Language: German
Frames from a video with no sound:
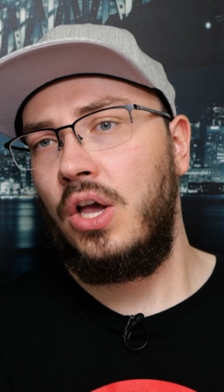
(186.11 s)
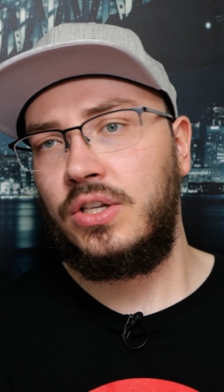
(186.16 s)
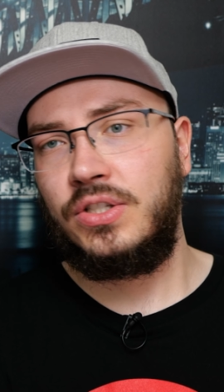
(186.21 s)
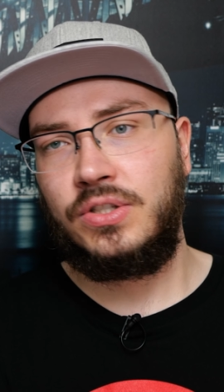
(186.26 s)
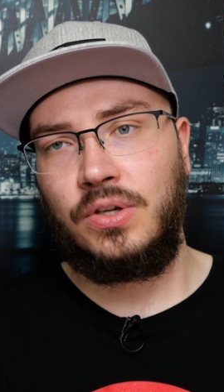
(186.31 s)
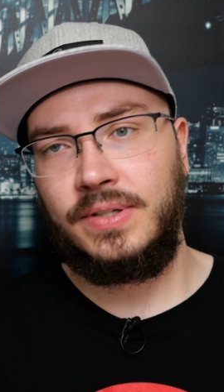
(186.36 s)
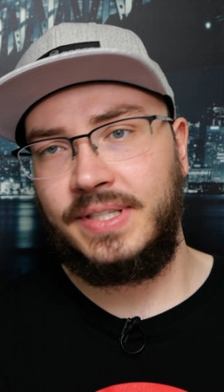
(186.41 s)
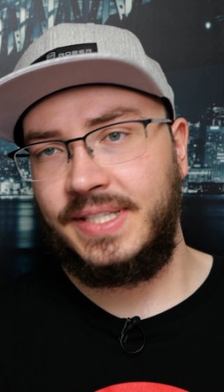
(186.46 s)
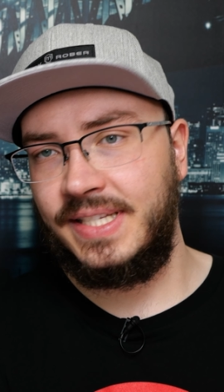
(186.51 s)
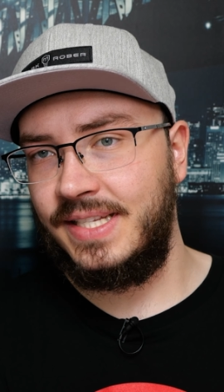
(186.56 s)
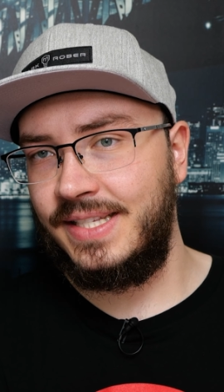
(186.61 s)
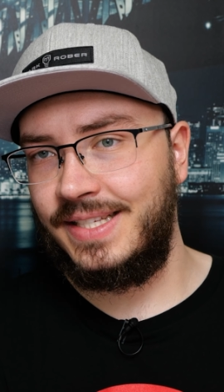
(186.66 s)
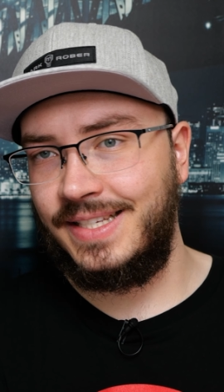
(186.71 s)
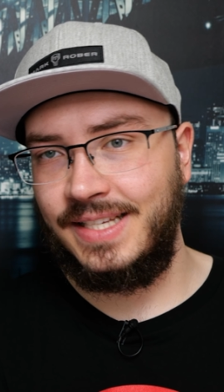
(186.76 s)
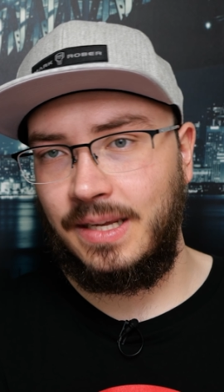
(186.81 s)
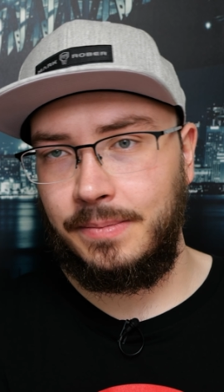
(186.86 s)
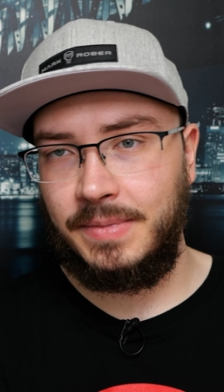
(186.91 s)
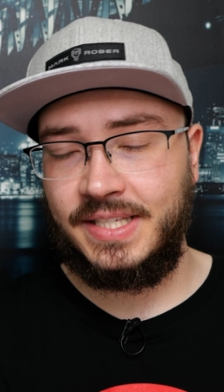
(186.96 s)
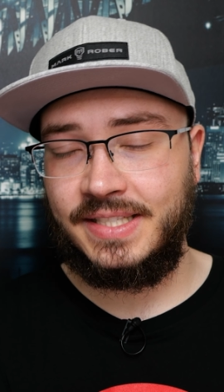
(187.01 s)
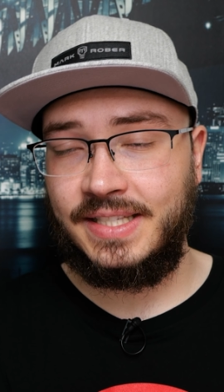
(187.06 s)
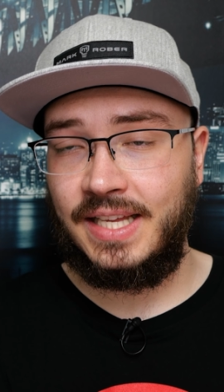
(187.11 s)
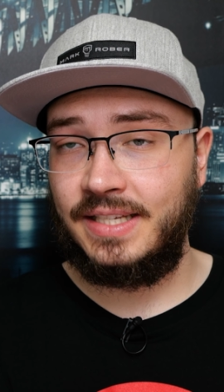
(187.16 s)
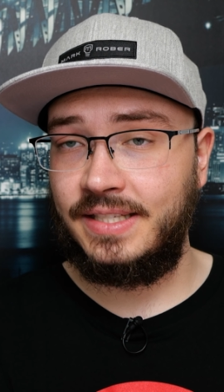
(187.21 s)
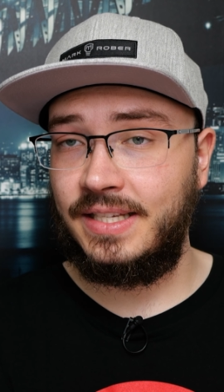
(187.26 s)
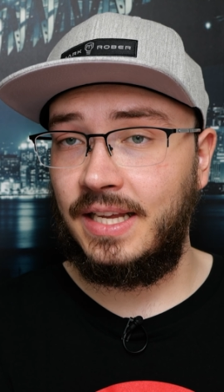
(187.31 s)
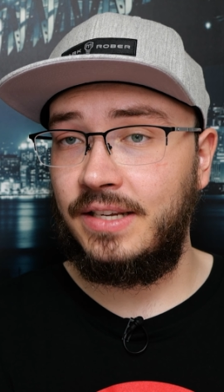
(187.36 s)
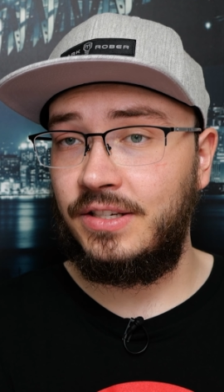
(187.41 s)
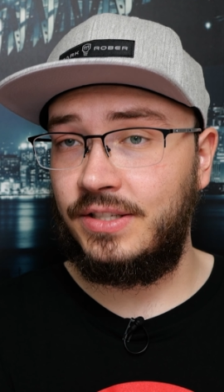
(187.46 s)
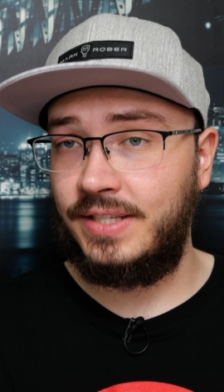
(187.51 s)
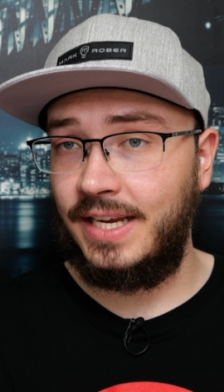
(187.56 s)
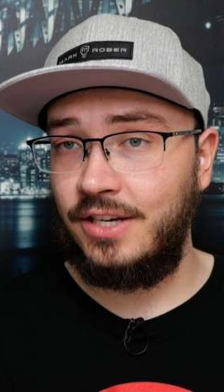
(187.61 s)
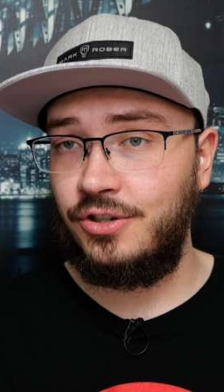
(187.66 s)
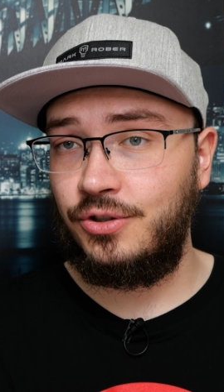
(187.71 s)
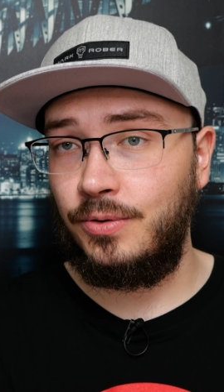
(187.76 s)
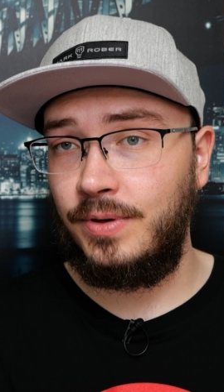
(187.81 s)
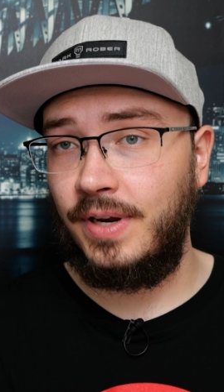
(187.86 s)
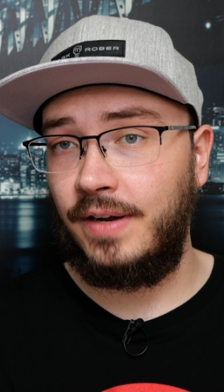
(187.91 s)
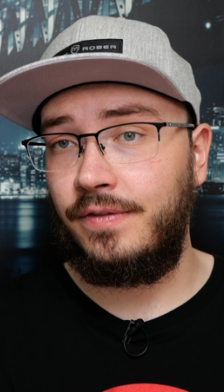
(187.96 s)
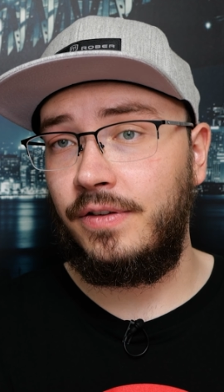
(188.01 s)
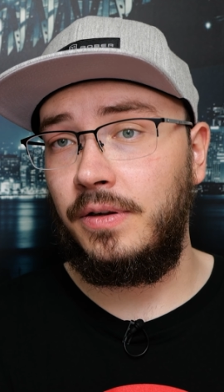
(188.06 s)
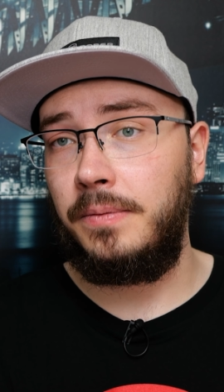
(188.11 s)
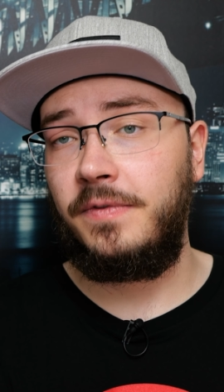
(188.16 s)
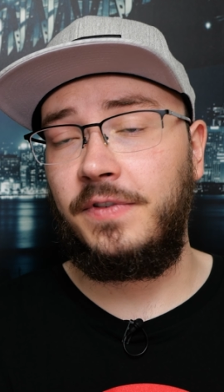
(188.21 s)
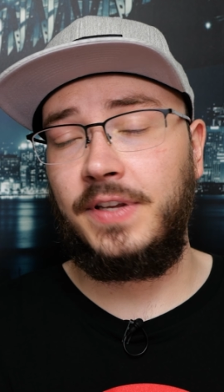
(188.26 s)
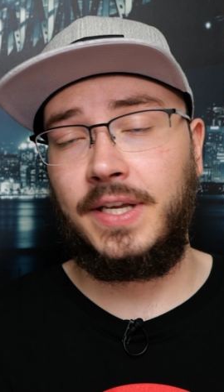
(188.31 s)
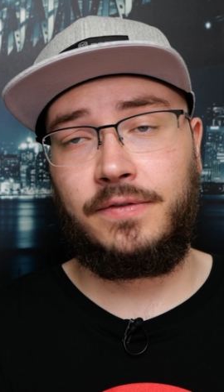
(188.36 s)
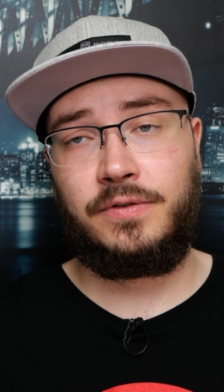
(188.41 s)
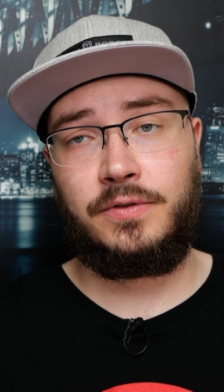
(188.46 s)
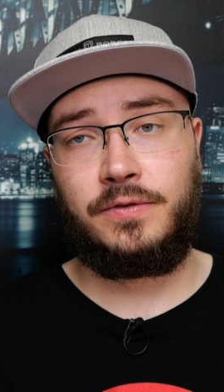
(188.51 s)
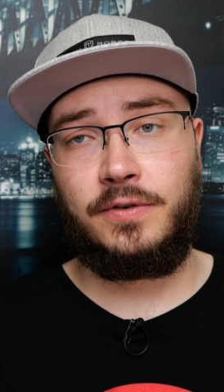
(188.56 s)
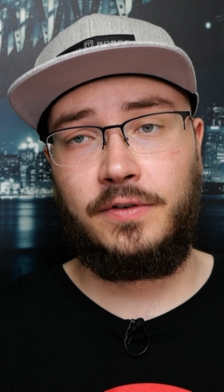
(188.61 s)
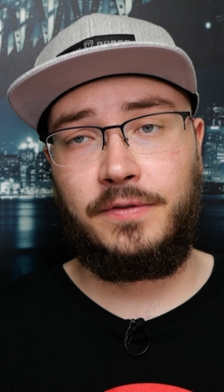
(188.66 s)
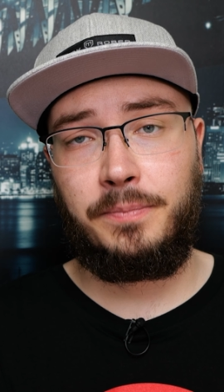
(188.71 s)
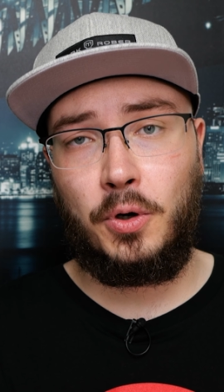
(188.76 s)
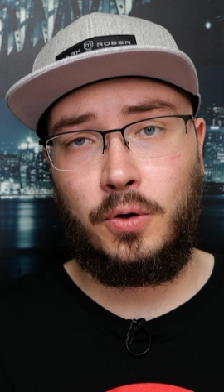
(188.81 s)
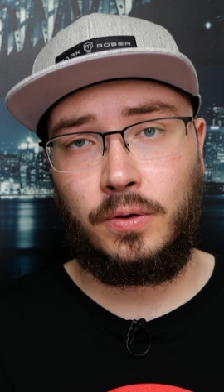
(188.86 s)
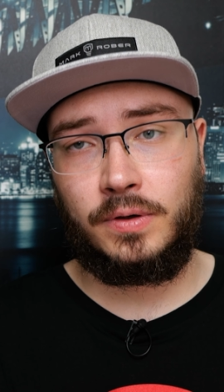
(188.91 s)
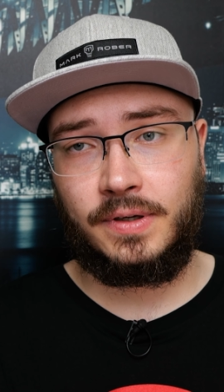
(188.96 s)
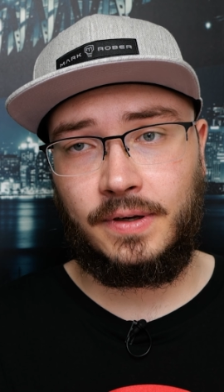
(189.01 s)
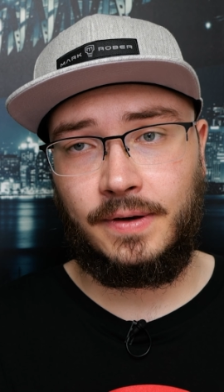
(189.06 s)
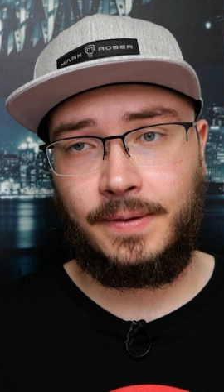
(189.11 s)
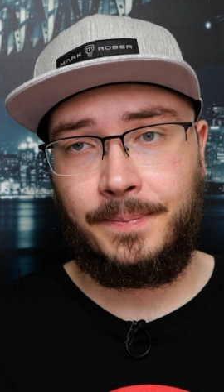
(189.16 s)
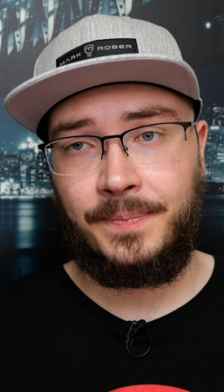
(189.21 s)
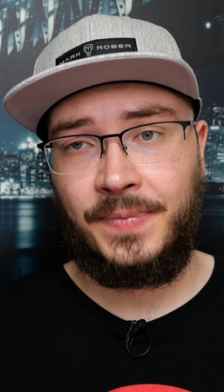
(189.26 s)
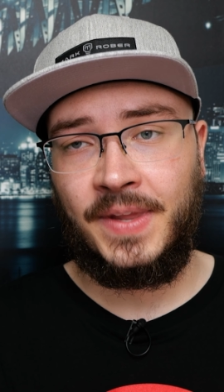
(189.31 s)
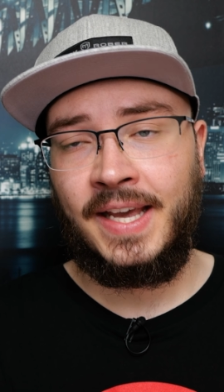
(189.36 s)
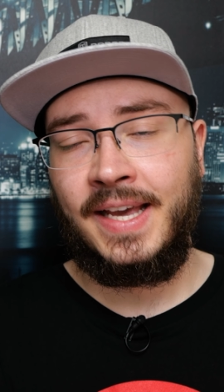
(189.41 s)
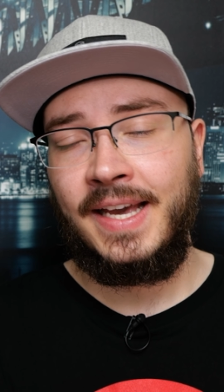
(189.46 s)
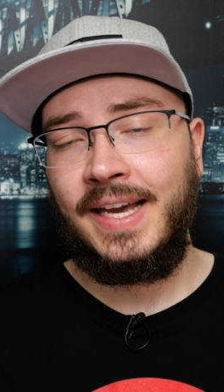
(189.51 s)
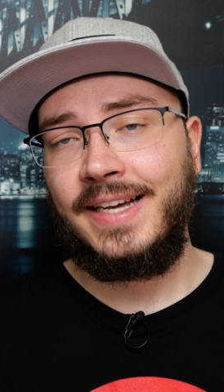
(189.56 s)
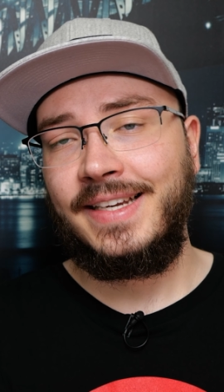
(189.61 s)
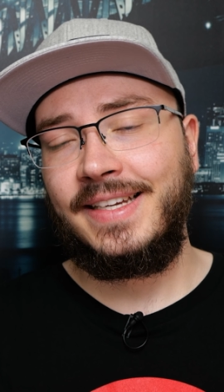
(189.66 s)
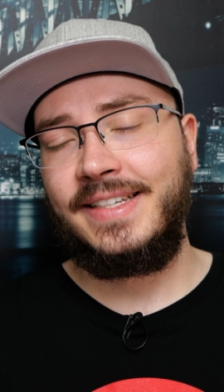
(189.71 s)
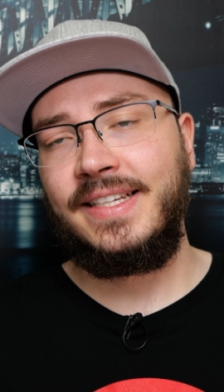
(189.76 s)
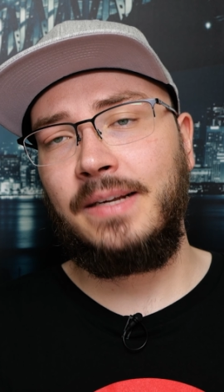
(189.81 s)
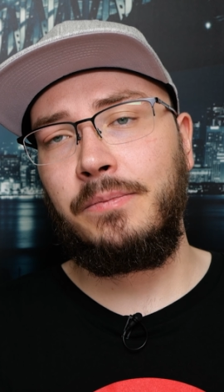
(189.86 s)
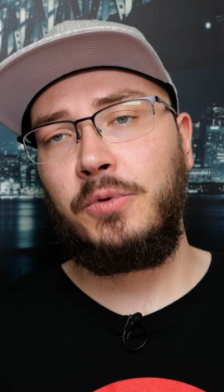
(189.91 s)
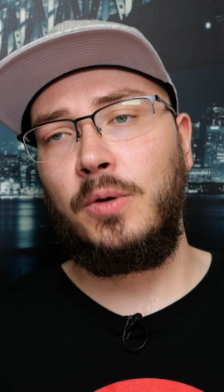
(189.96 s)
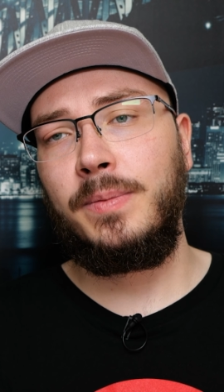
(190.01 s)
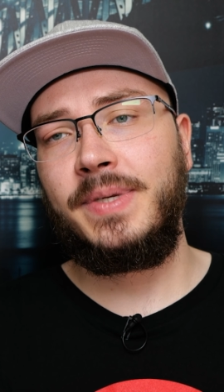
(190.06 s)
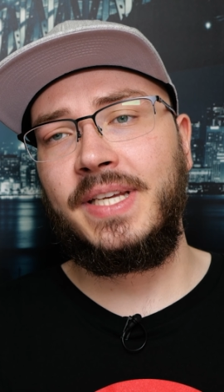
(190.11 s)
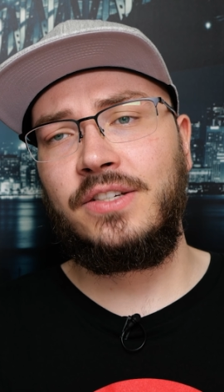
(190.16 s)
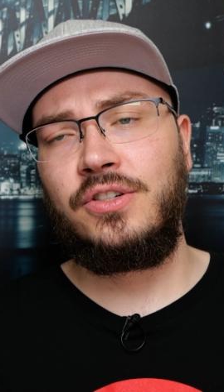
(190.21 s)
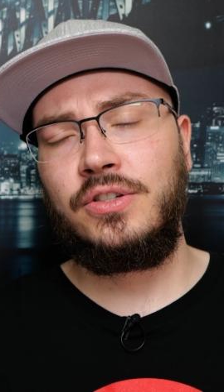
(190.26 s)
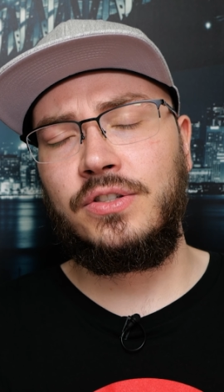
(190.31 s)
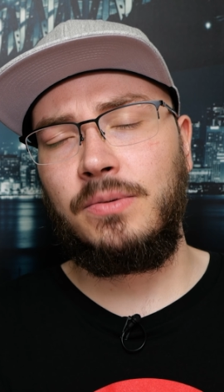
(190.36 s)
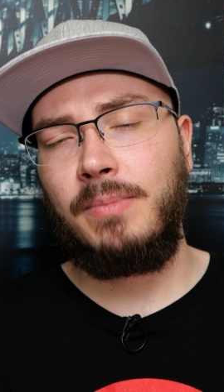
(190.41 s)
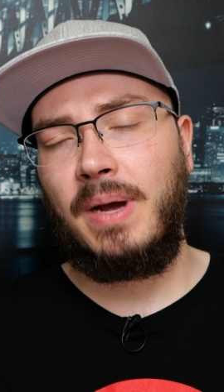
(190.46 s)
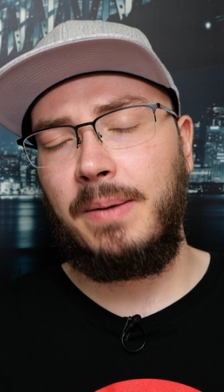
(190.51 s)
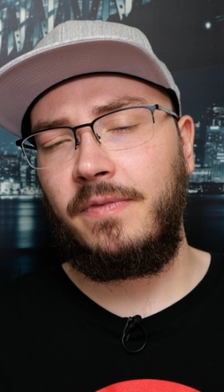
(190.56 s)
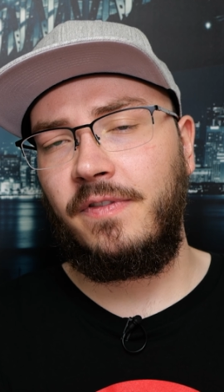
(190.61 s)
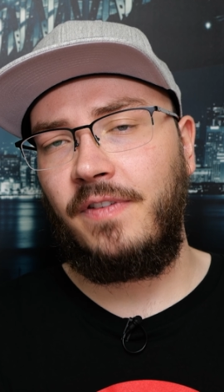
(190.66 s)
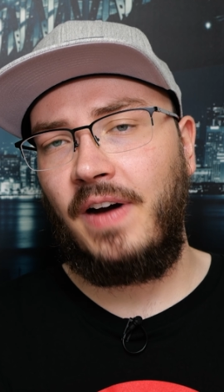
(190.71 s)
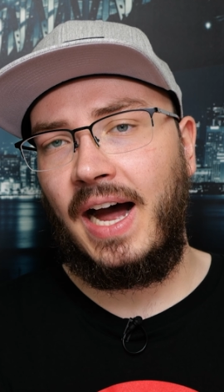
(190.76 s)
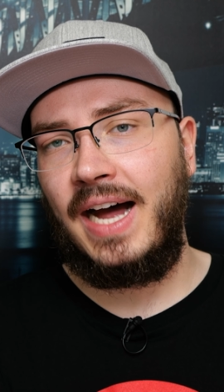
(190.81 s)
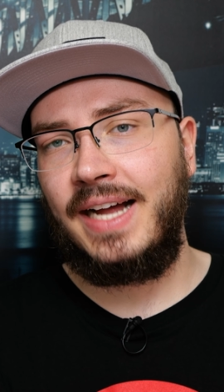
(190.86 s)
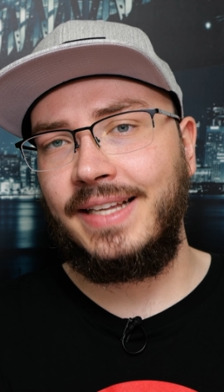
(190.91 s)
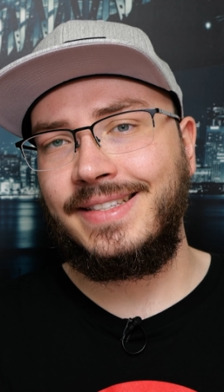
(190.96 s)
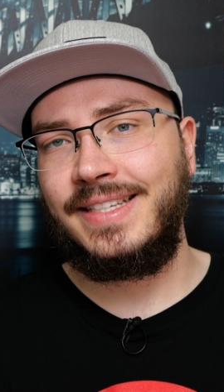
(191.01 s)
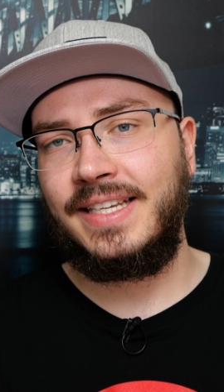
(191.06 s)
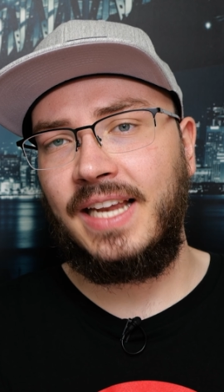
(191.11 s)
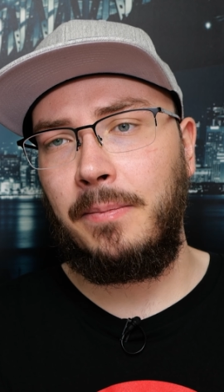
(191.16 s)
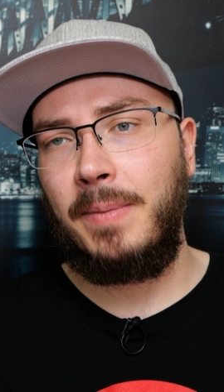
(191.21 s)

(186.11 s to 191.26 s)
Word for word: Sonst insgesamt ist das ein sehr schöner Film, 4 von 5 Punkten. Deshalb komme ich jetzt schon zu meinem Fazit.